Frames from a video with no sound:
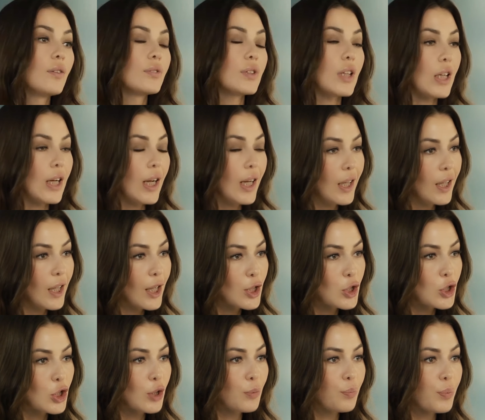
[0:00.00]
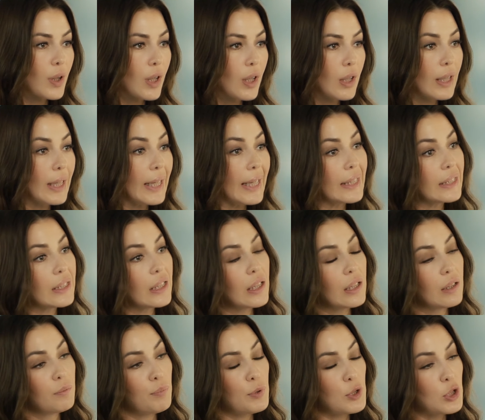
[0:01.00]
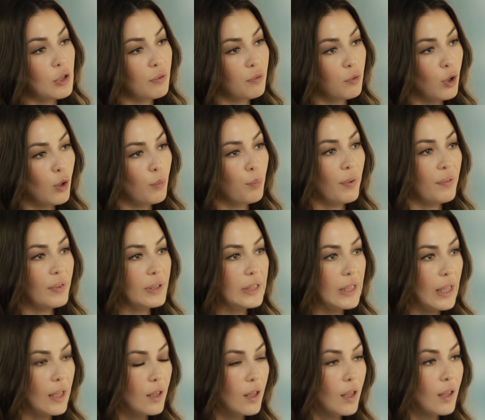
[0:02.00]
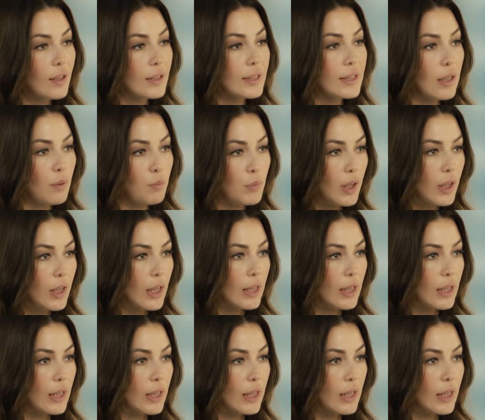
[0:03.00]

Вторая ошибка – это пищевое поведение самих